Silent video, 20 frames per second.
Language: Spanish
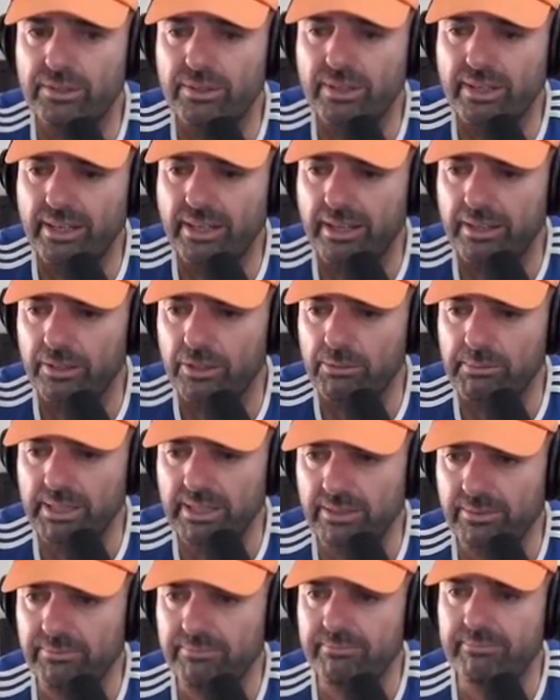
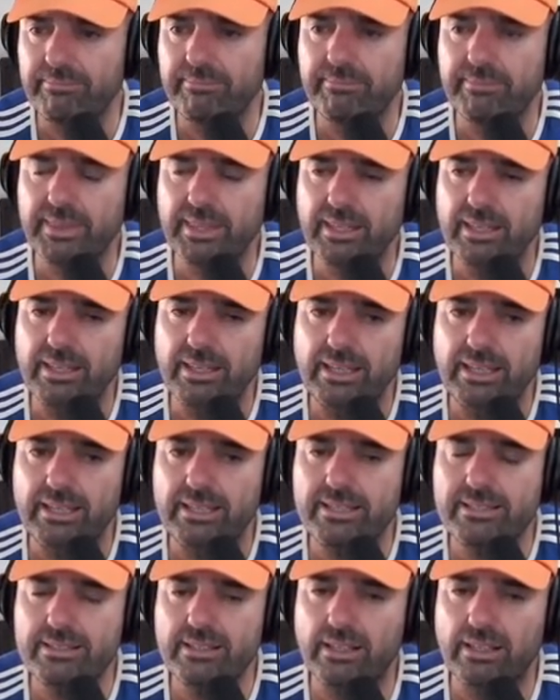Genome.
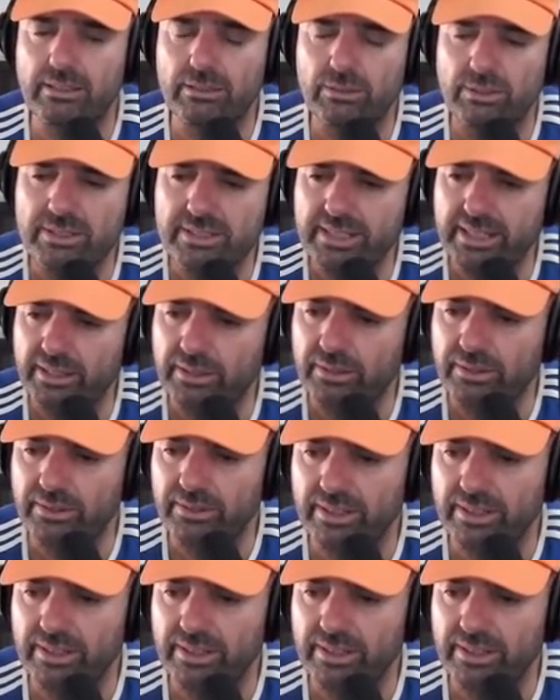Instalando el escritorio